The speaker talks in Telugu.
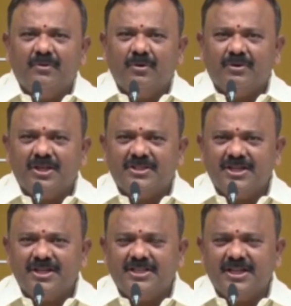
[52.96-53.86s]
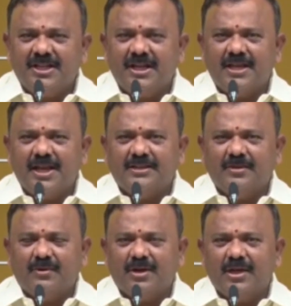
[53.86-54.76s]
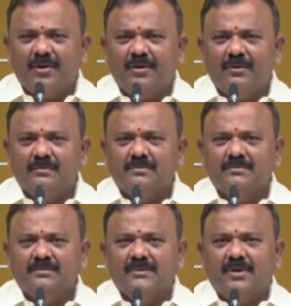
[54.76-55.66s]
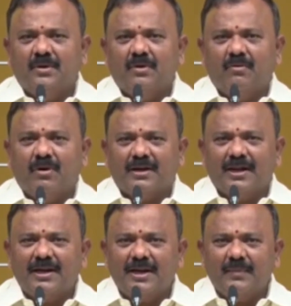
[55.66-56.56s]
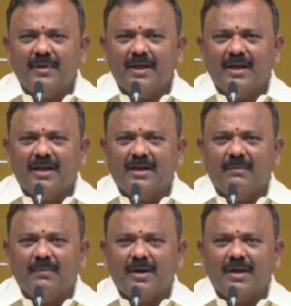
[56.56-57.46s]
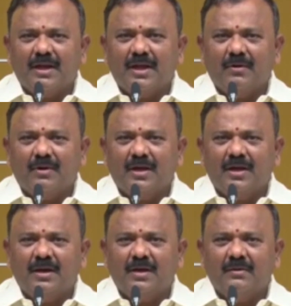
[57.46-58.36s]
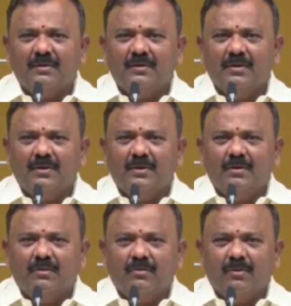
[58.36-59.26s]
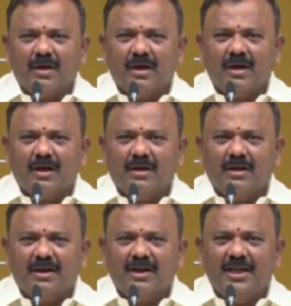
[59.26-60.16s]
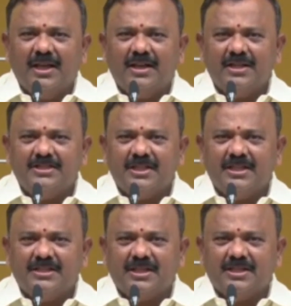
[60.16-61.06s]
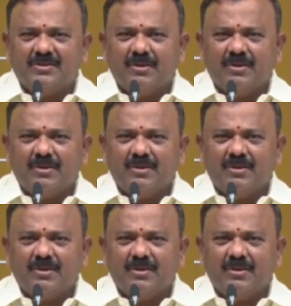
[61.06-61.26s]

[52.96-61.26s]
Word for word: ఫోర్త్ ఎస్టేట్స్ ఏ ఏవైతే ఉన్నాయో వాటన్నిటి మీద నమ్మకం లేకుండా ఒక నేర చరిత్ర